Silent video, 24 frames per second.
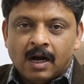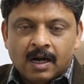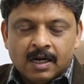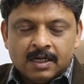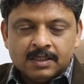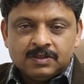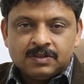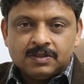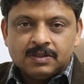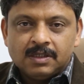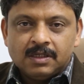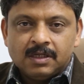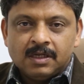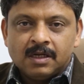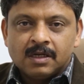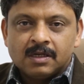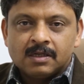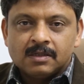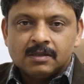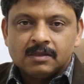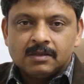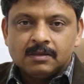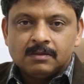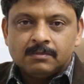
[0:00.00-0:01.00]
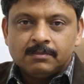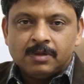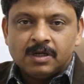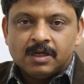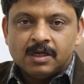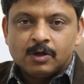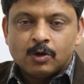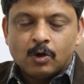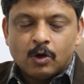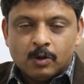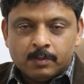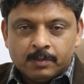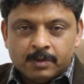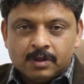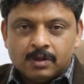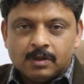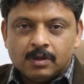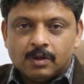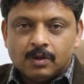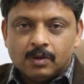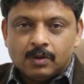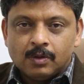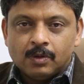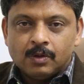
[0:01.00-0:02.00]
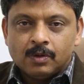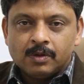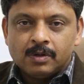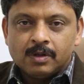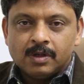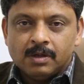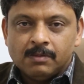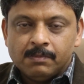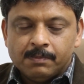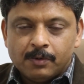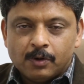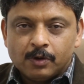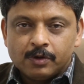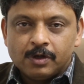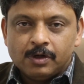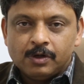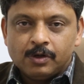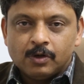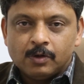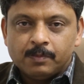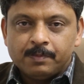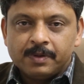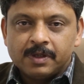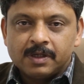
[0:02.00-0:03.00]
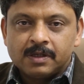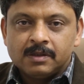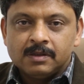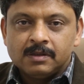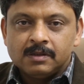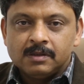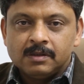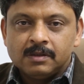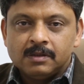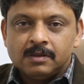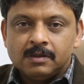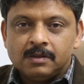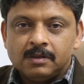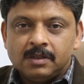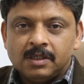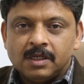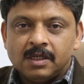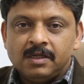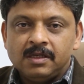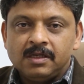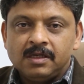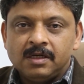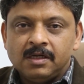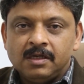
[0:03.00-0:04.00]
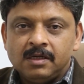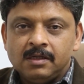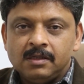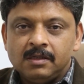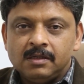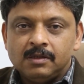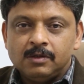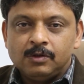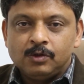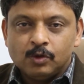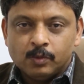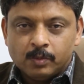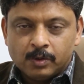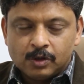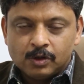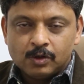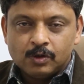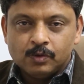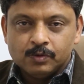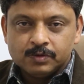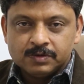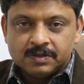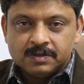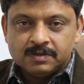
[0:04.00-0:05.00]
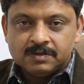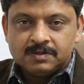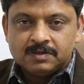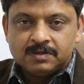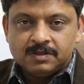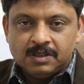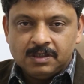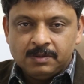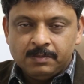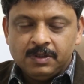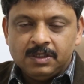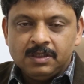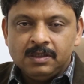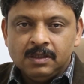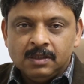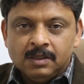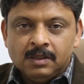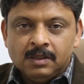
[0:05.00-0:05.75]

आज एक बड़ा कॉमन और इम्पॉर्टेंट टॉपिक यानी कि ट्यूबरक्लोसिस टीबी